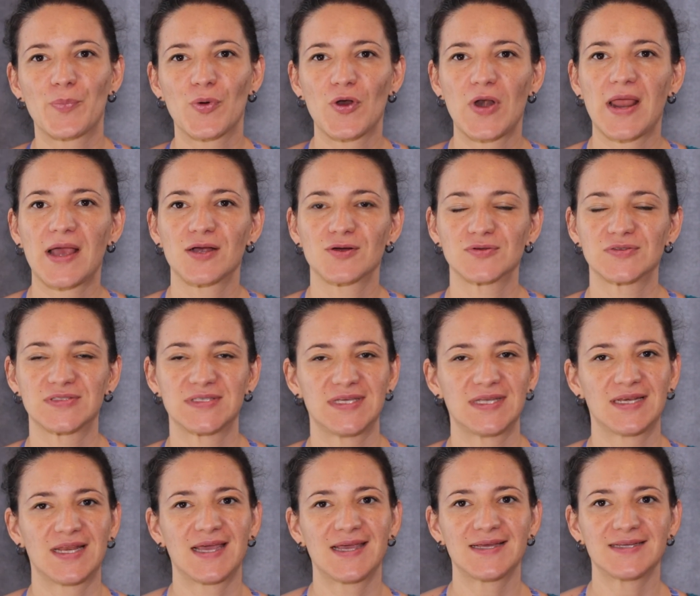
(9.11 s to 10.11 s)
Pola
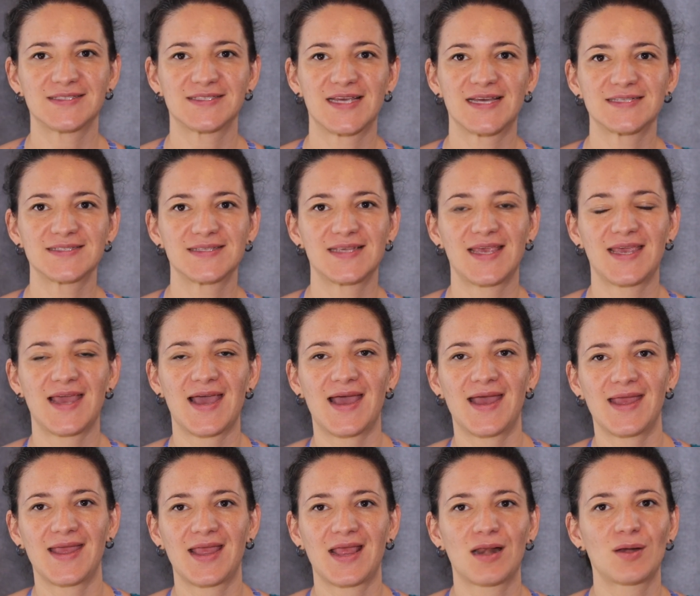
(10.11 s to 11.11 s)
Cocina, ya
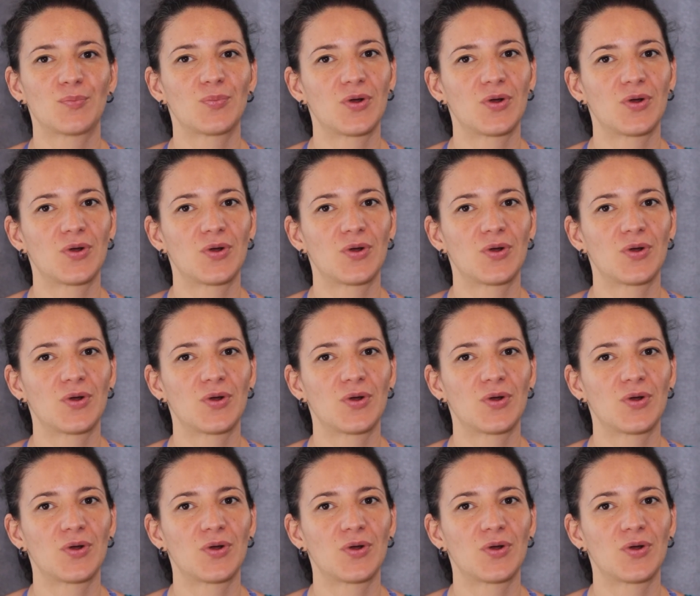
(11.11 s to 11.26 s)
sea en